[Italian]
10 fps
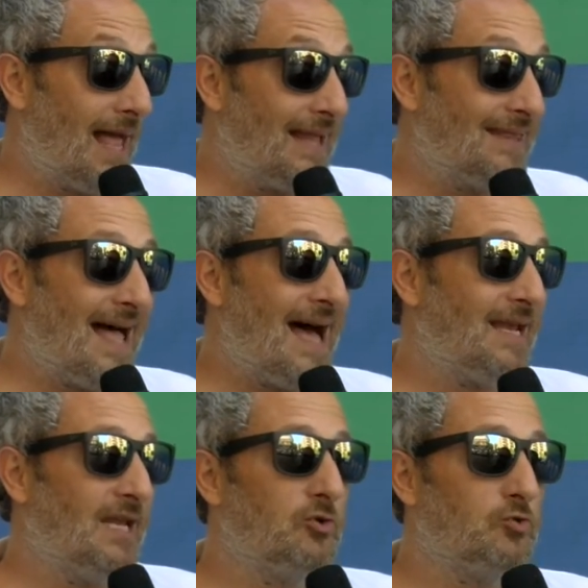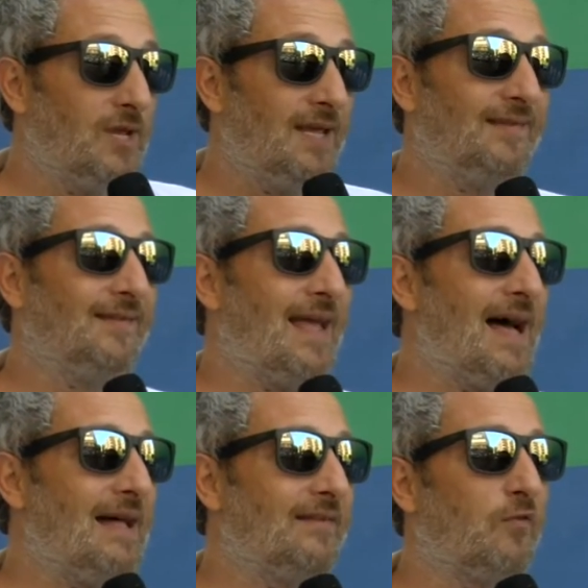a, dare dei giudizi,
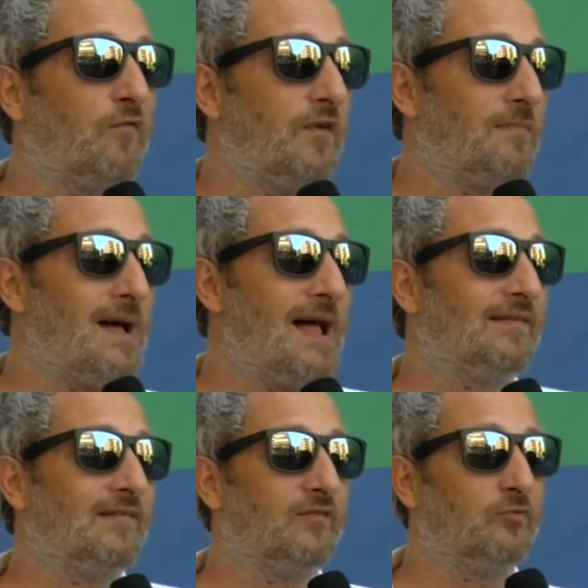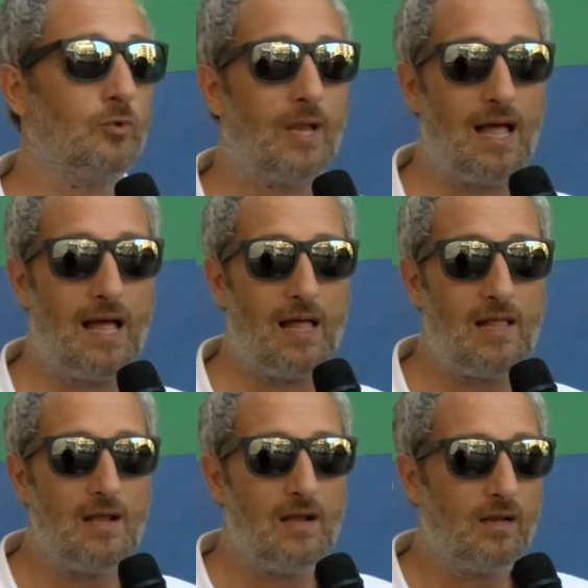a soffermarsi sulla,
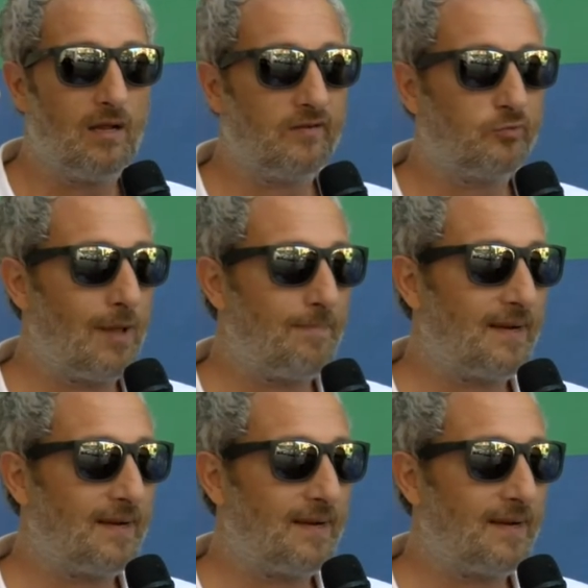eh, sul